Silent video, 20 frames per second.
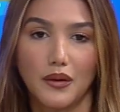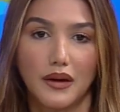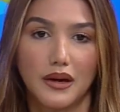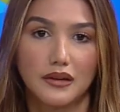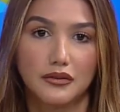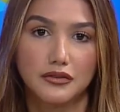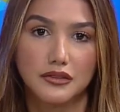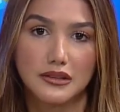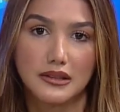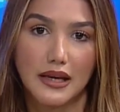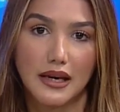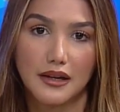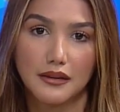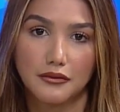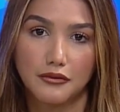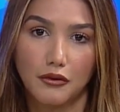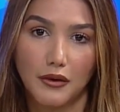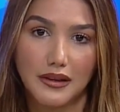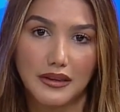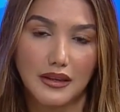ser
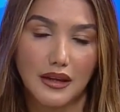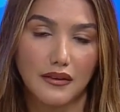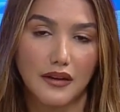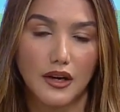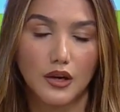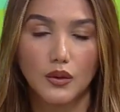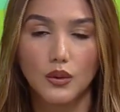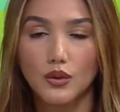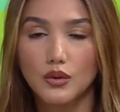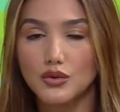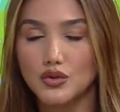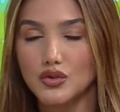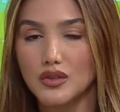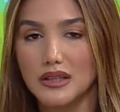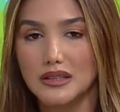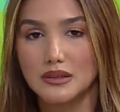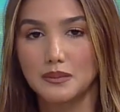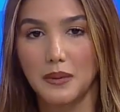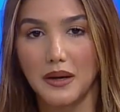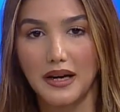fuente de luz, de
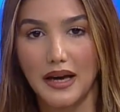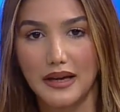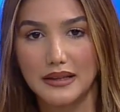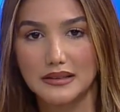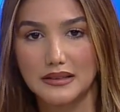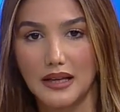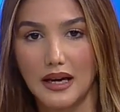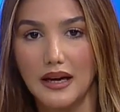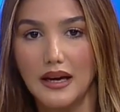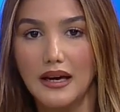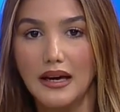esperanza.